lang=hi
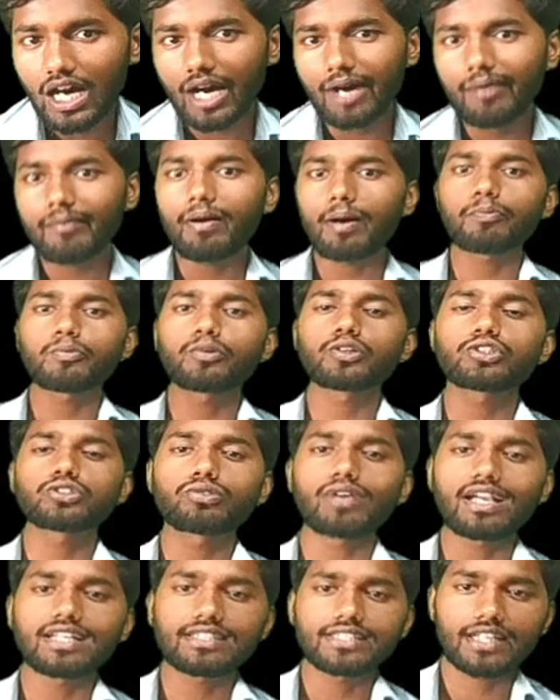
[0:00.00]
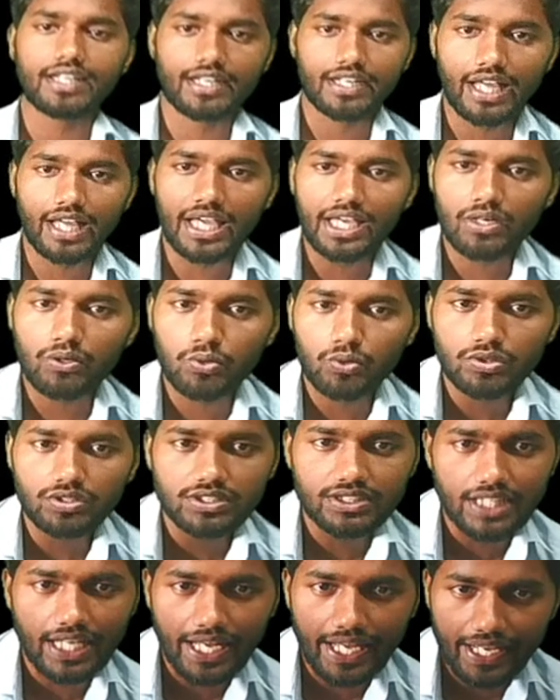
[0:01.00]
अब आपको चॉइस करना है कौन
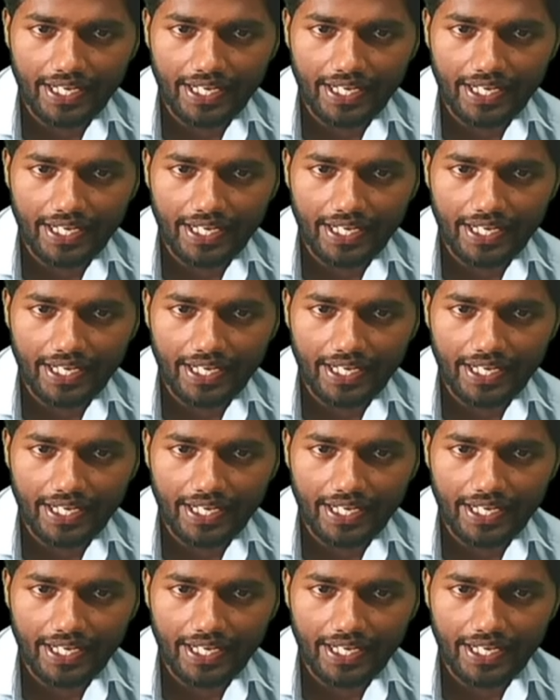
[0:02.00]
सा